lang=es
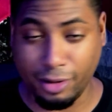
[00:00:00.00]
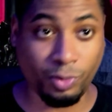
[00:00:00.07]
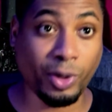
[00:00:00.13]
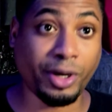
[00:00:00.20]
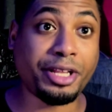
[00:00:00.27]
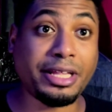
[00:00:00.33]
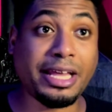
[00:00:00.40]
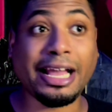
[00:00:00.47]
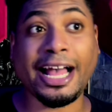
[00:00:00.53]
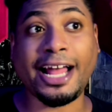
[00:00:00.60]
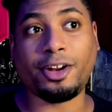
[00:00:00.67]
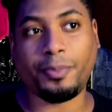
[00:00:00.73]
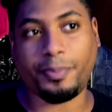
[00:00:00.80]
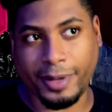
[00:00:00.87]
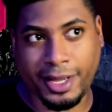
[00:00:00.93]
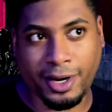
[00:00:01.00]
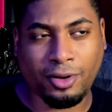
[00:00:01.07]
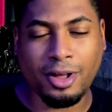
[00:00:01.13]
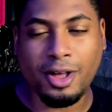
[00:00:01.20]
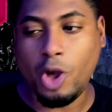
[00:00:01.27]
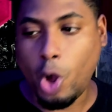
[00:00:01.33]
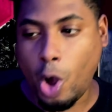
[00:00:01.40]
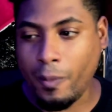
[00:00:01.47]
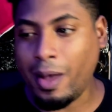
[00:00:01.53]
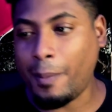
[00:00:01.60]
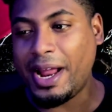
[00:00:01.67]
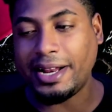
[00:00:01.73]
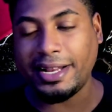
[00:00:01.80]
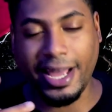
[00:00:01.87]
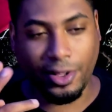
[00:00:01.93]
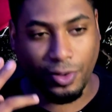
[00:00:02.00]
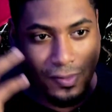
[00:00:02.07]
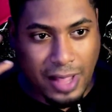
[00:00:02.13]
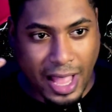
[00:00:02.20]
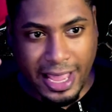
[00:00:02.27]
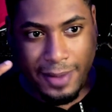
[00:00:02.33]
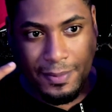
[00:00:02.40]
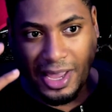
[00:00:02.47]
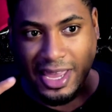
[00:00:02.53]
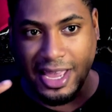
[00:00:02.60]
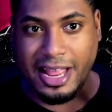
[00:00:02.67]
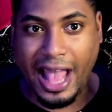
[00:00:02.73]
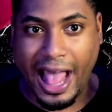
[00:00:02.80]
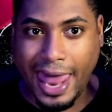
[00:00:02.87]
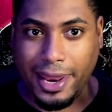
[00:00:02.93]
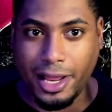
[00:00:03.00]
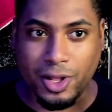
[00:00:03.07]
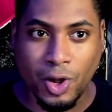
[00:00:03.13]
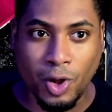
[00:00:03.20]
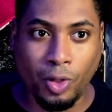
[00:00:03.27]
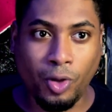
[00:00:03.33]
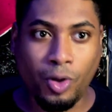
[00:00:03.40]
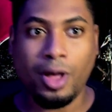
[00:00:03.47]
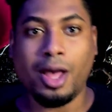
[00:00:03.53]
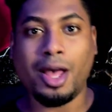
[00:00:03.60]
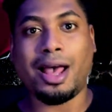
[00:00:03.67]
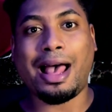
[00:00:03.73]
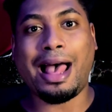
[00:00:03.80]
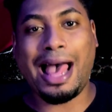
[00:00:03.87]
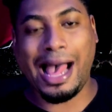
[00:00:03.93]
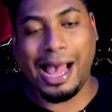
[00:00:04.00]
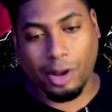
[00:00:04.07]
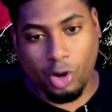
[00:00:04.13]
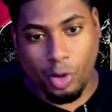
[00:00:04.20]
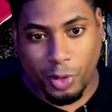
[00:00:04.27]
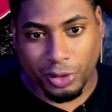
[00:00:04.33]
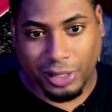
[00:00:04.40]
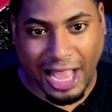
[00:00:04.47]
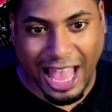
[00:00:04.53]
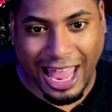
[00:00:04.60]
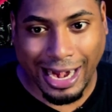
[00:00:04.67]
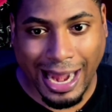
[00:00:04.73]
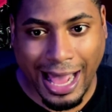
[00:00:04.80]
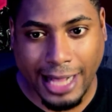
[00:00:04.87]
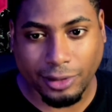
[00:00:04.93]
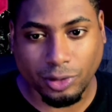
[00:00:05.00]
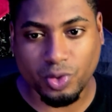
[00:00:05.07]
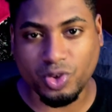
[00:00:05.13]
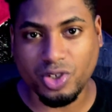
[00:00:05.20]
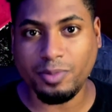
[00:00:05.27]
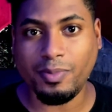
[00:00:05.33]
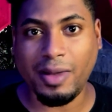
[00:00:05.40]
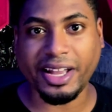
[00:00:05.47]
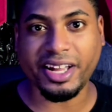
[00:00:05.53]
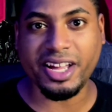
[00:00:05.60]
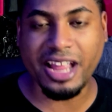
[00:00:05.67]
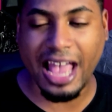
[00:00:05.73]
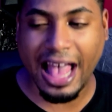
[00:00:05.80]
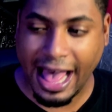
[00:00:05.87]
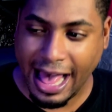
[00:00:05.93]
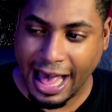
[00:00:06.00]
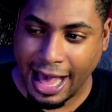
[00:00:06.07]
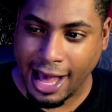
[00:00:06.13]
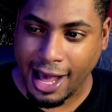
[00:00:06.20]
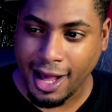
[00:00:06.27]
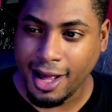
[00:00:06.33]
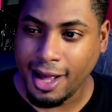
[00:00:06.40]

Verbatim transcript: No criticando, pero obviamente si tú estás ahí maquillada y todo, a como te agarran tú sin maquillar,